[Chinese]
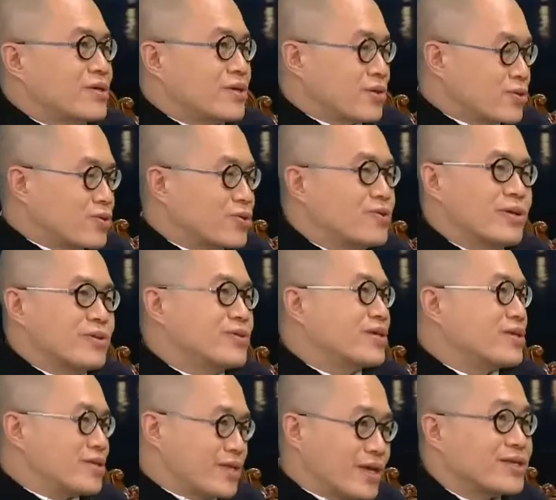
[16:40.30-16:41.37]
的流出流
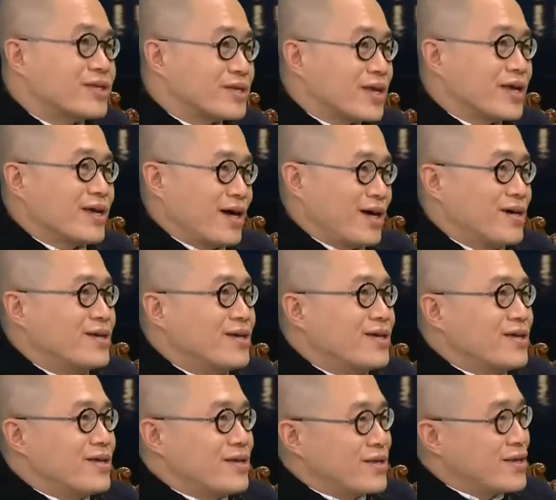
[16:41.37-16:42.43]
进也是这样。
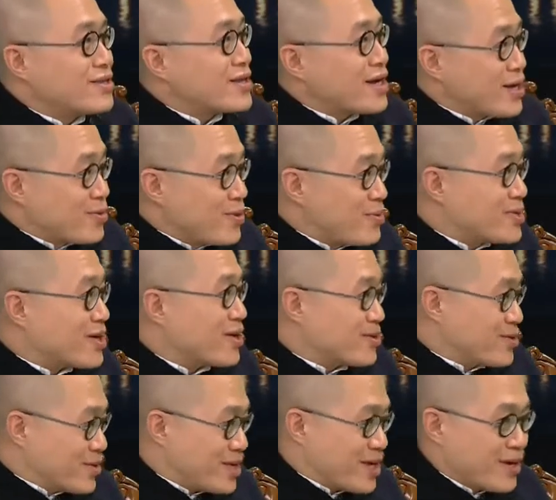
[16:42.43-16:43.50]
伊斯兰国不是很
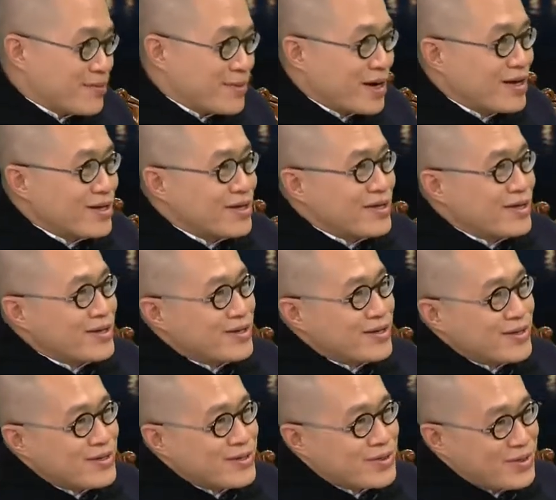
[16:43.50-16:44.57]
有钱吗？是打赏
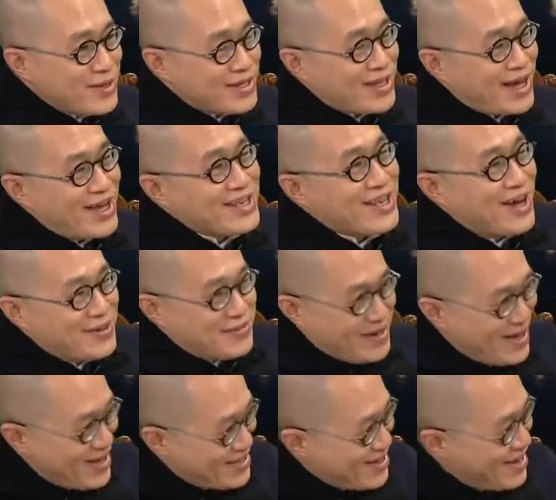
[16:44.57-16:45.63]
吗？那是？是打赏
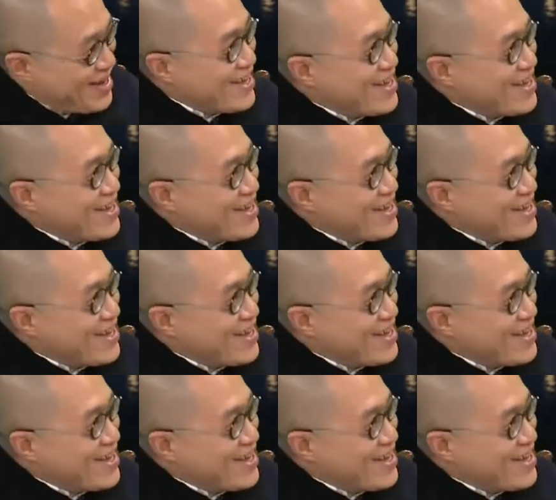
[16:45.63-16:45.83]
吗？对，